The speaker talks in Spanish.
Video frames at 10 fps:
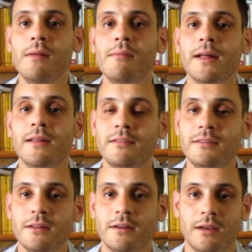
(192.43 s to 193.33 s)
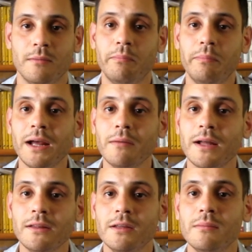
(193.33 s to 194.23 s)
Él va a decir que
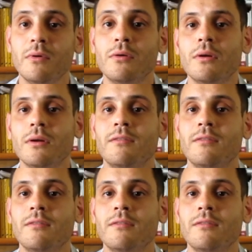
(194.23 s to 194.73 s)
pragmatismo no